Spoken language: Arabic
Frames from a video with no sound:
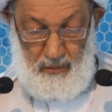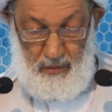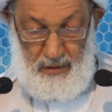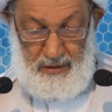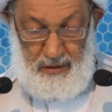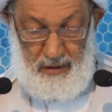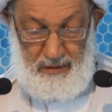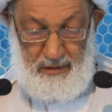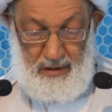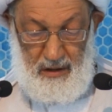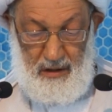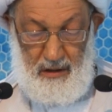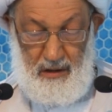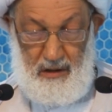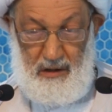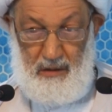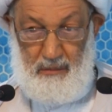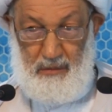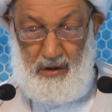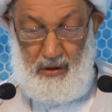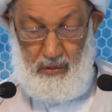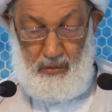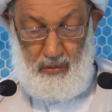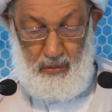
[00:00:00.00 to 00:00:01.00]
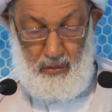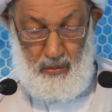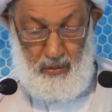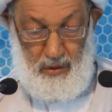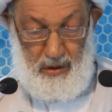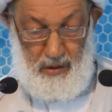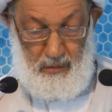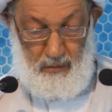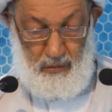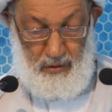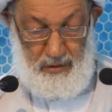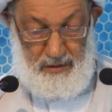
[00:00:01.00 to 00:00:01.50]
وتتحارب
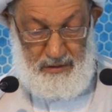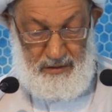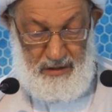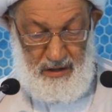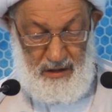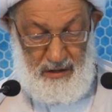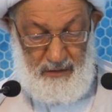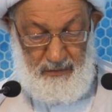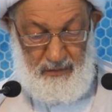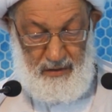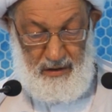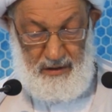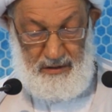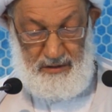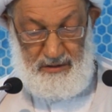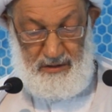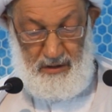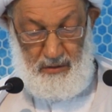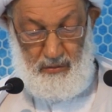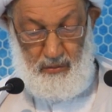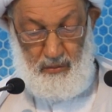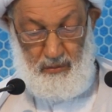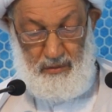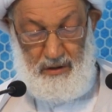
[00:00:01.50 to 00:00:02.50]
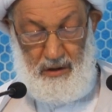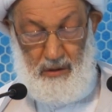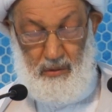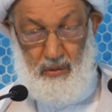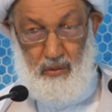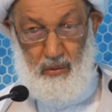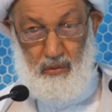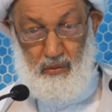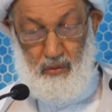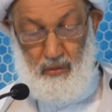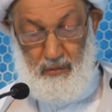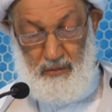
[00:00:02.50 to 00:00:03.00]
القوى المختلفة لتكون
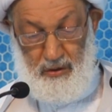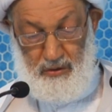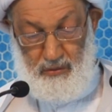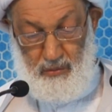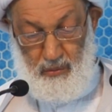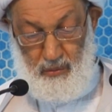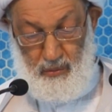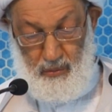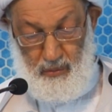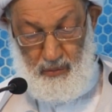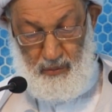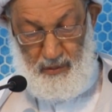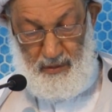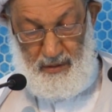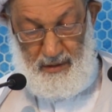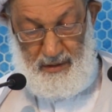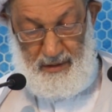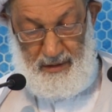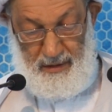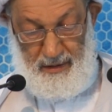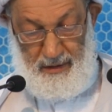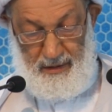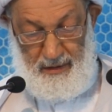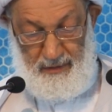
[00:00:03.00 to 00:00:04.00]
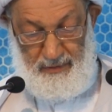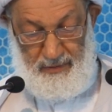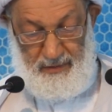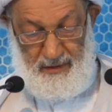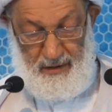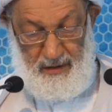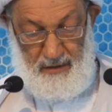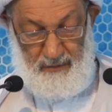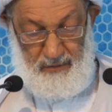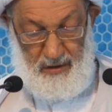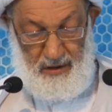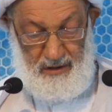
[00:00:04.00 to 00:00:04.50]
الحكومة هي
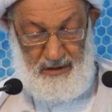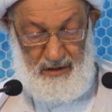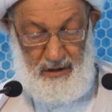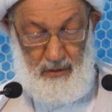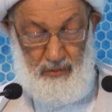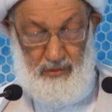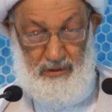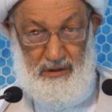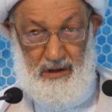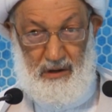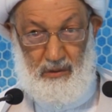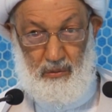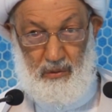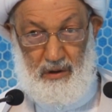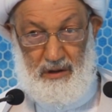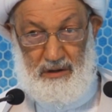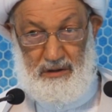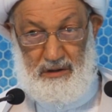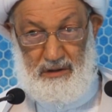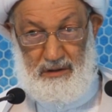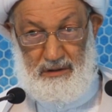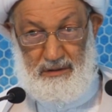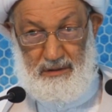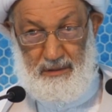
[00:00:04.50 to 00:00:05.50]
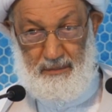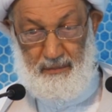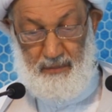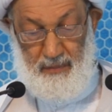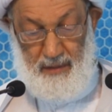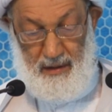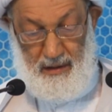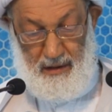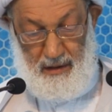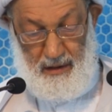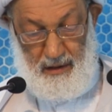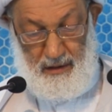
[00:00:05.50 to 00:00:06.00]
الطرف القوي الوحيد
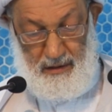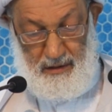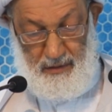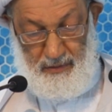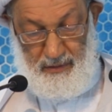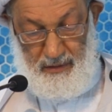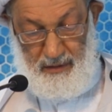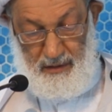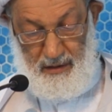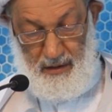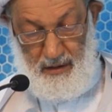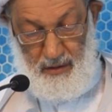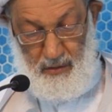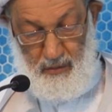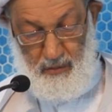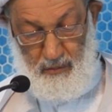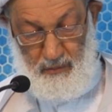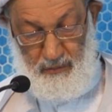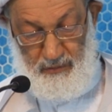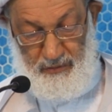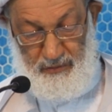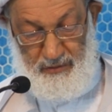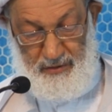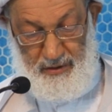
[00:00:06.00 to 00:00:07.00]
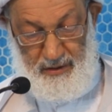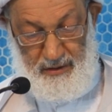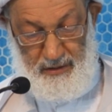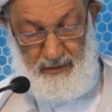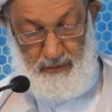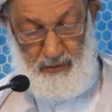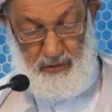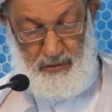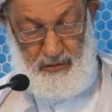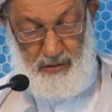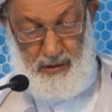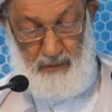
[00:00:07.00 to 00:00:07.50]
الذي
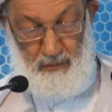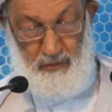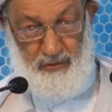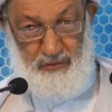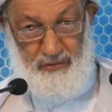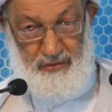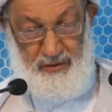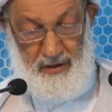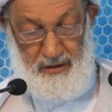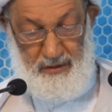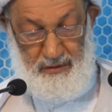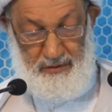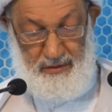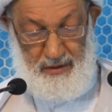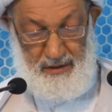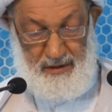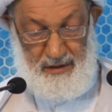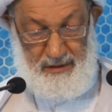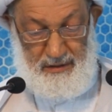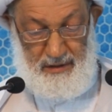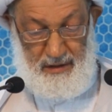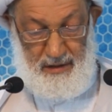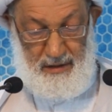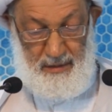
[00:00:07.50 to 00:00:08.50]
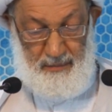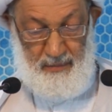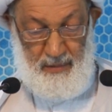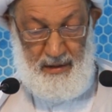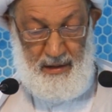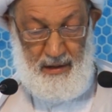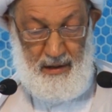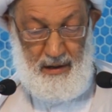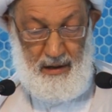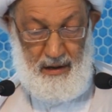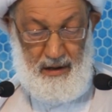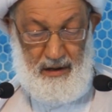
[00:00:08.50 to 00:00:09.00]
يحكم السيطرة
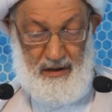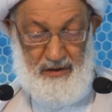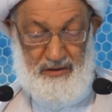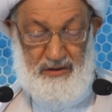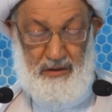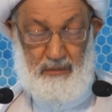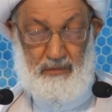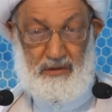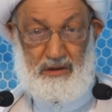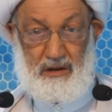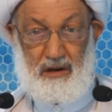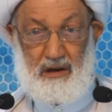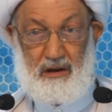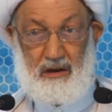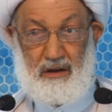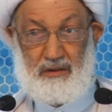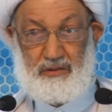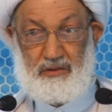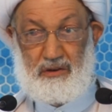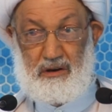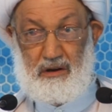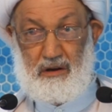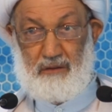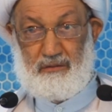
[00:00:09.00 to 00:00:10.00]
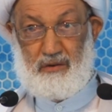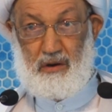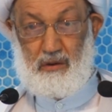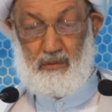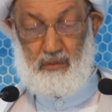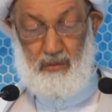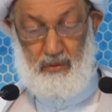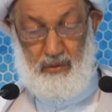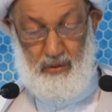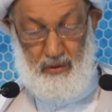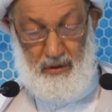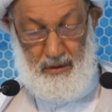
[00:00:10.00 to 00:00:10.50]
على جميع الأطراف
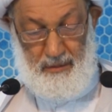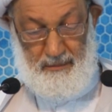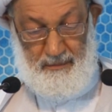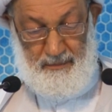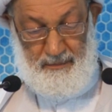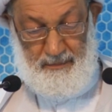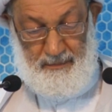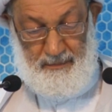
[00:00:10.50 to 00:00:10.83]
الأخرى